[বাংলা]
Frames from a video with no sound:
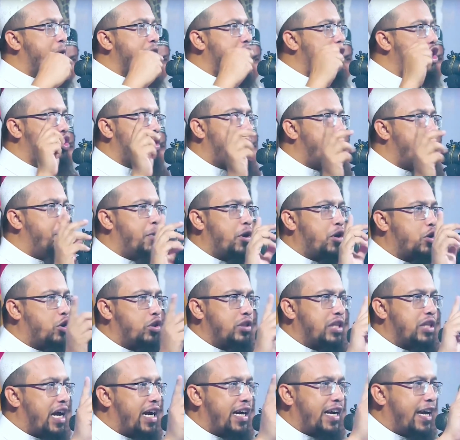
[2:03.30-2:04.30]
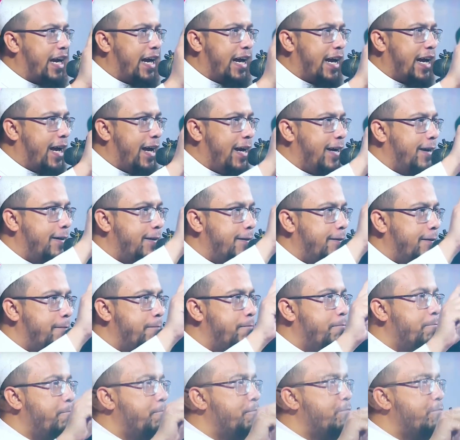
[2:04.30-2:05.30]
সম্পদের সম্পর্ক থাকে
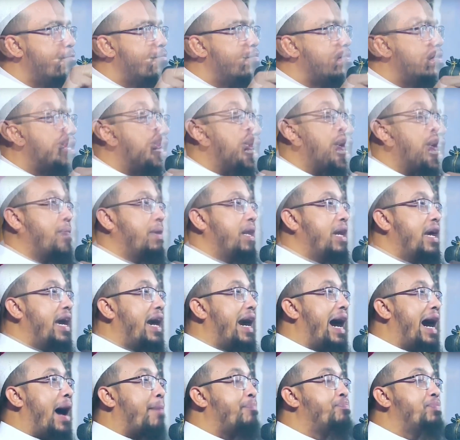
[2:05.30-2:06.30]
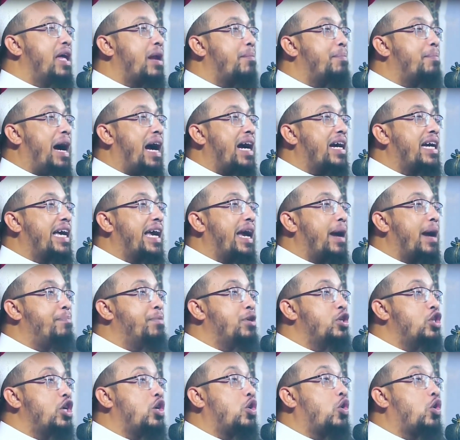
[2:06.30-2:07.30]
অতএব আপনার ভাগ্যে
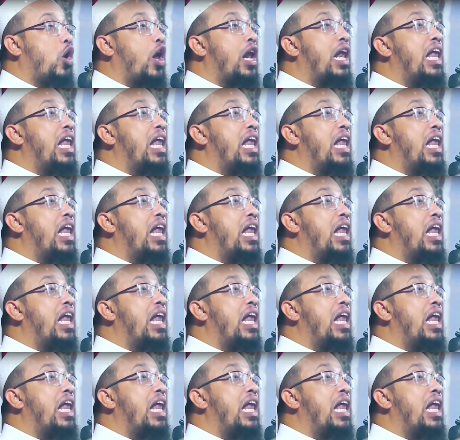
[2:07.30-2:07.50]
আপনি যদি